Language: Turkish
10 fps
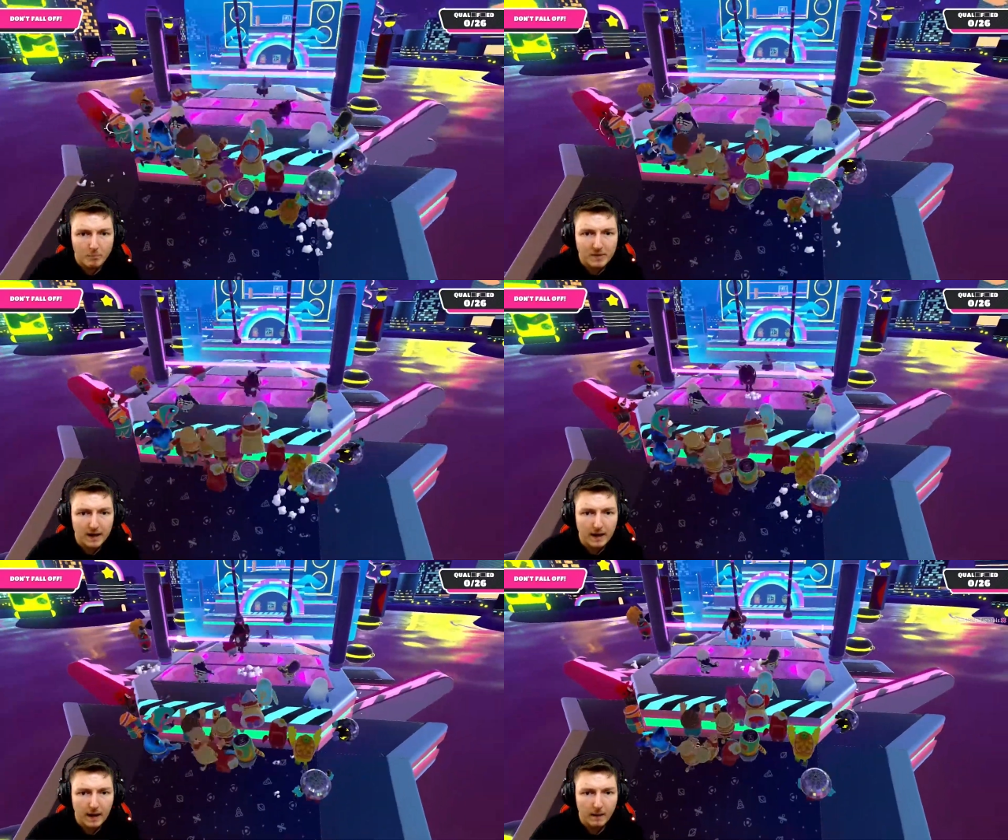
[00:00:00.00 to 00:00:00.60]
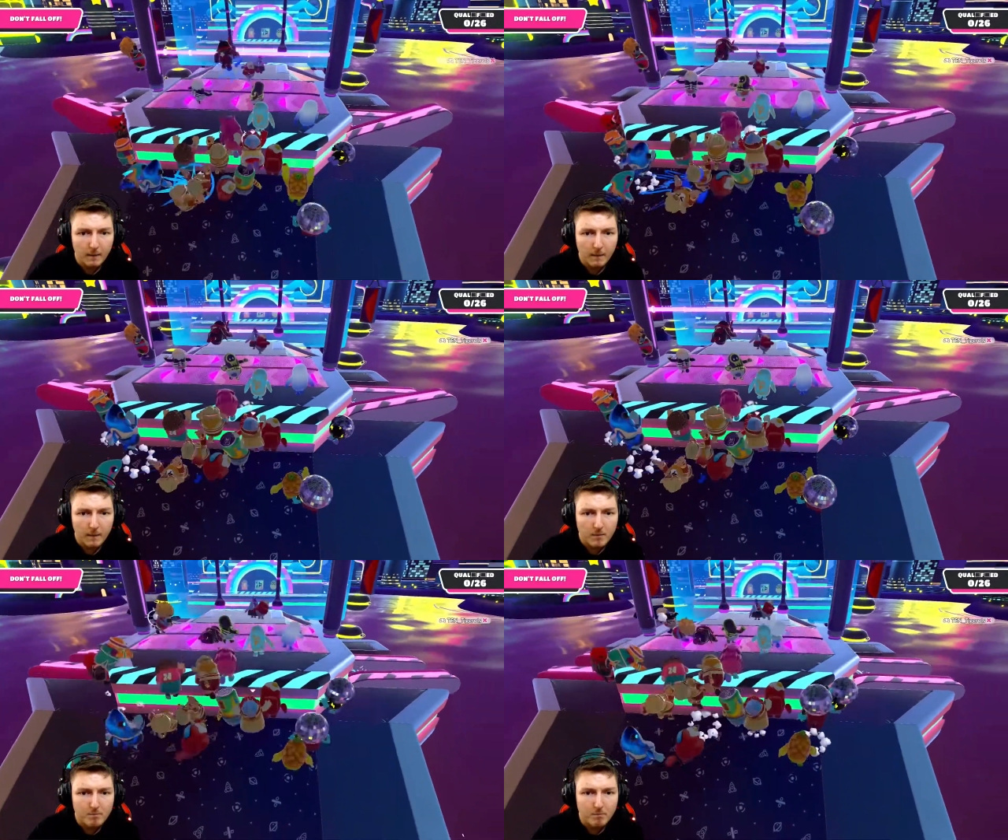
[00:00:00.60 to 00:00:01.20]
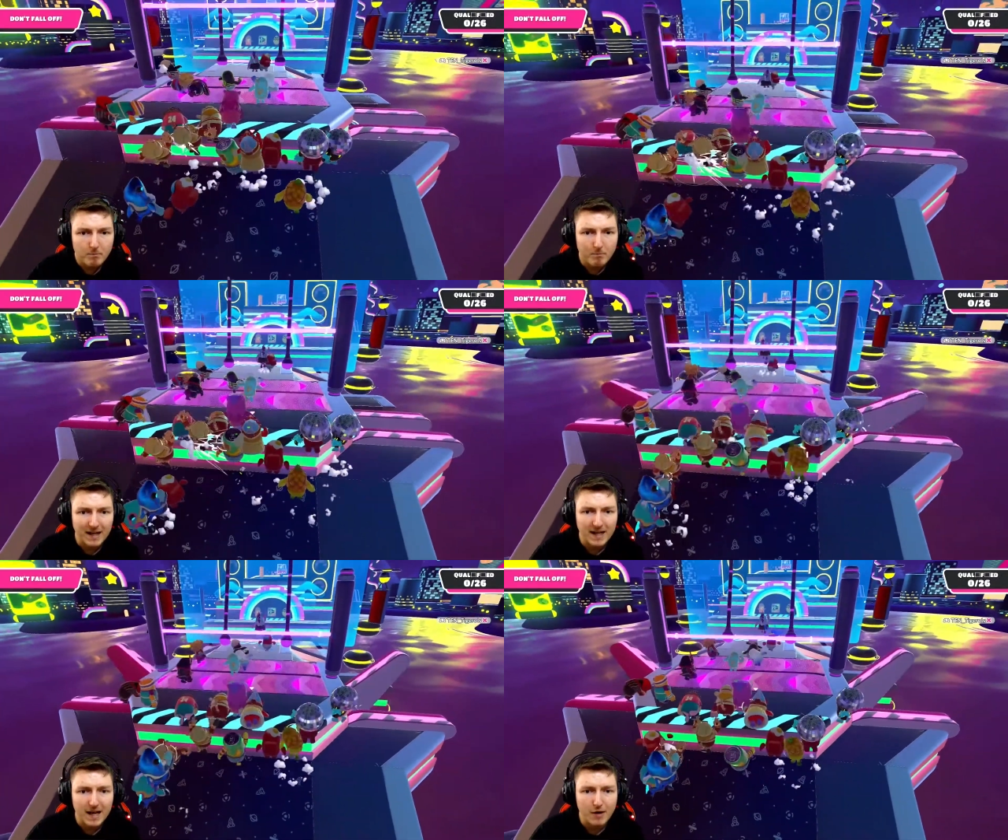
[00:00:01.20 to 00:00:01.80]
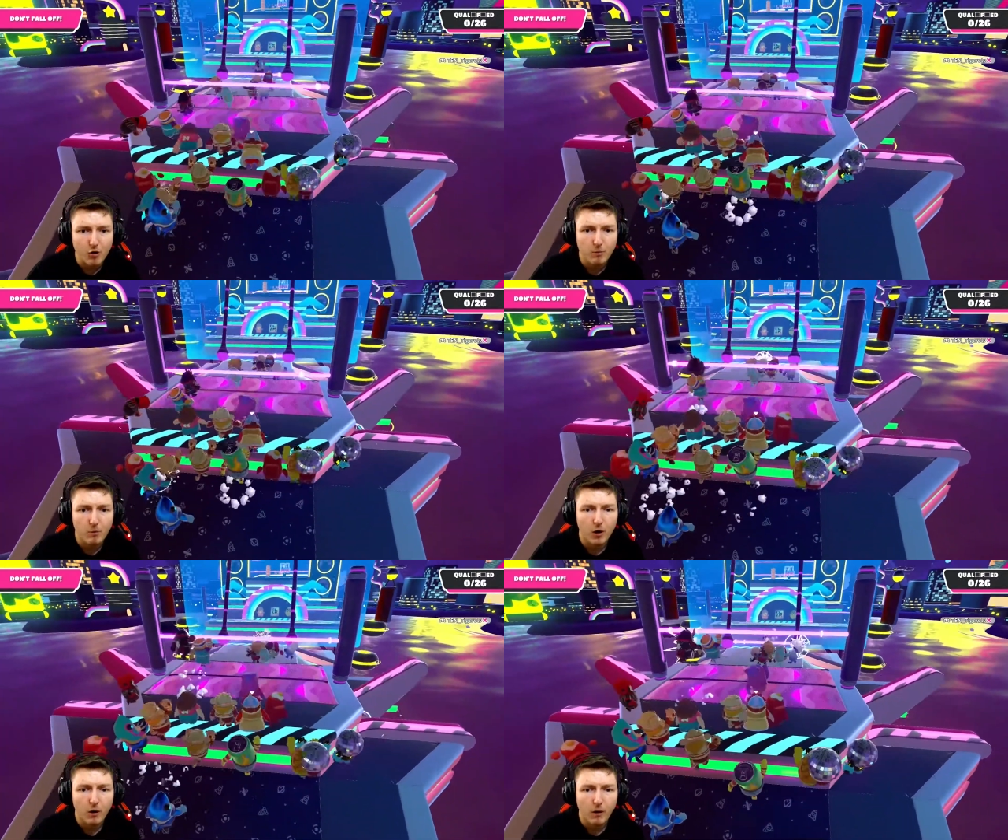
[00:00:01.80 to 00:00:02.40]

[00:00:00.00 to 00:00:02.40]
Bir dakika. Bana yer yok mu?